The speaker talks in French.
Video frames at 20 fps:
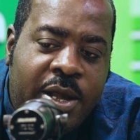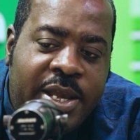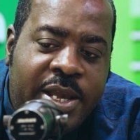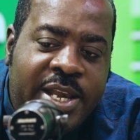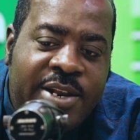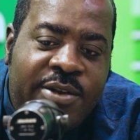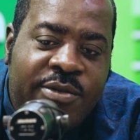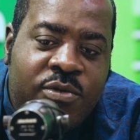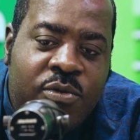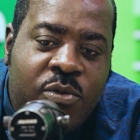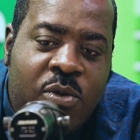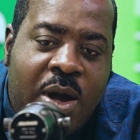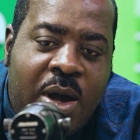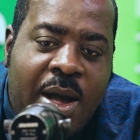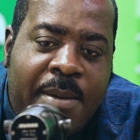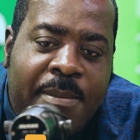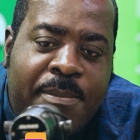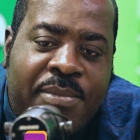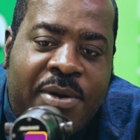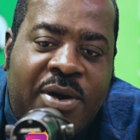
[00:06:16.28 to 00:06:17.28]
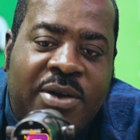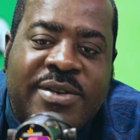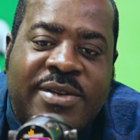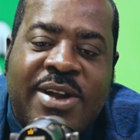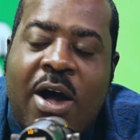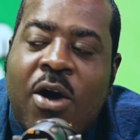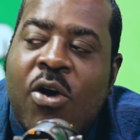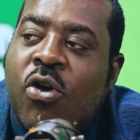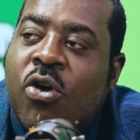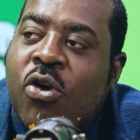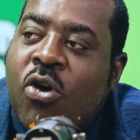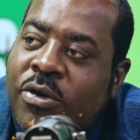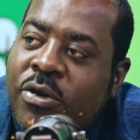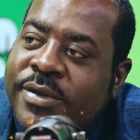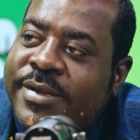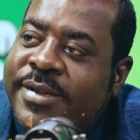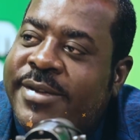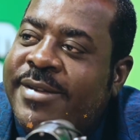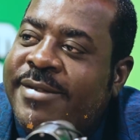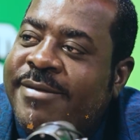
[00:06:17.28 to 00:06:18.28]
il doit prendre en
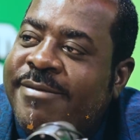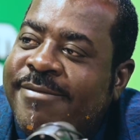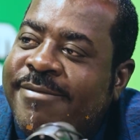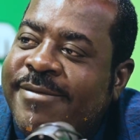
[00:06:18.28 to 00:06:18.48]
compte